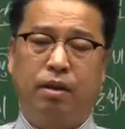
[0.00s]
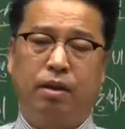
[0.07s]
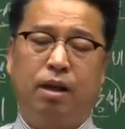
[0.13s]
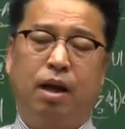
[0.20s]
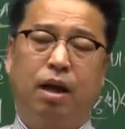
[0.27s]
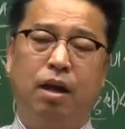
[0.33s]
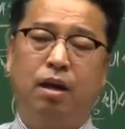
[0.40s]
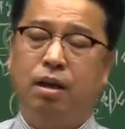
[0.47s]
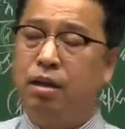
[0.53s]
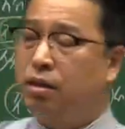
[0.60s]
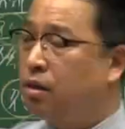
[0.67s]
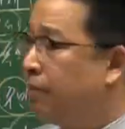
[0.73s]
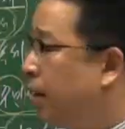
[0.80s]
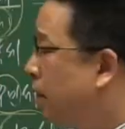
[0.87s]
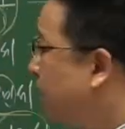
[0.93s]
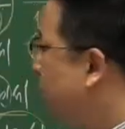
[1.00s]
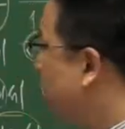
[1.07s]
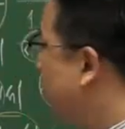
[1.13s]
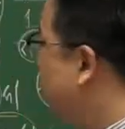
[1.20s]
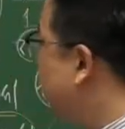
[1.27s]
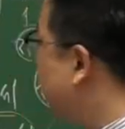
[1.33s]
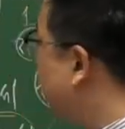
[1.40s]
그러니까
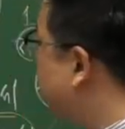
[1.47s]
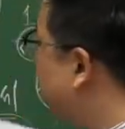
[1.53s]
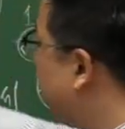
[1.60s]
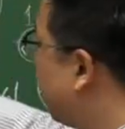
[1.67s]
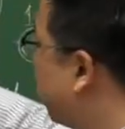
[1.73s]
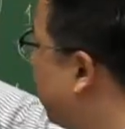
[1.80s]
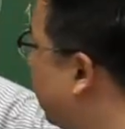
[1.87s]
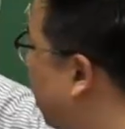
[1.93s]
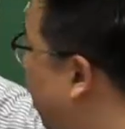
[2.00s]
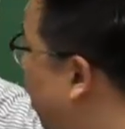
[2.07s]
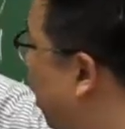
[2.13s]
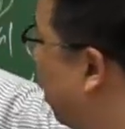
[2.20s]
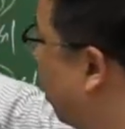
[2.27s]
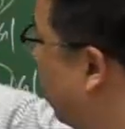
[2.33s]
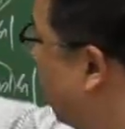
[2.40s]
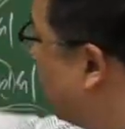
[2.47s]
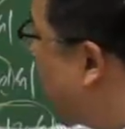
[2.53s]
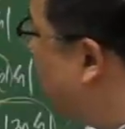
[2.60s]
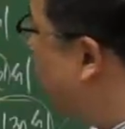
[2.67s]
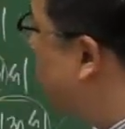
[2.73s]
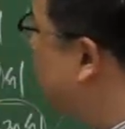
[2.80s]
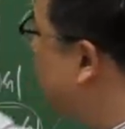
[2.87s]
지방세가 11개잖아요. 11개.
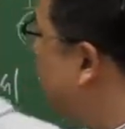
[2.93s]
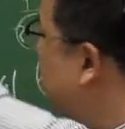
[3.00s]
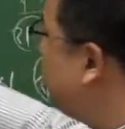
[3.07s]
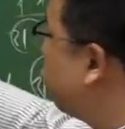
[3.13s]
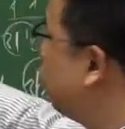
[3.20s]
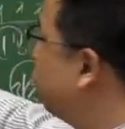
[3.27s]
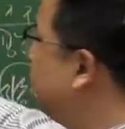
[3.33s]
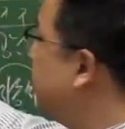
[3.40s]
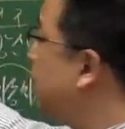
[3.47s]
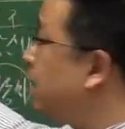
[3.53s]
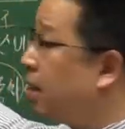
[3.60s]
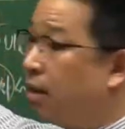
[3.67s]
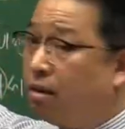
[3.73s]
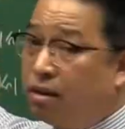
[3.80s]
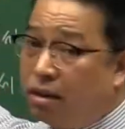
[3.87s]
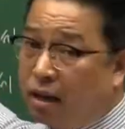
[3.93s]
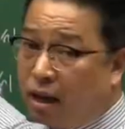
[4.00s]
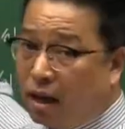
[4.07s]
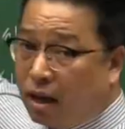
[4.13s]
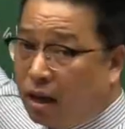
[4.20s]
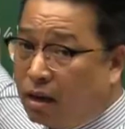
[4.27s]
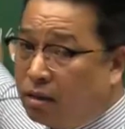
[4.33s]
그럼 얘네들은 이런 식으로 구분되잖아요. 이렇게.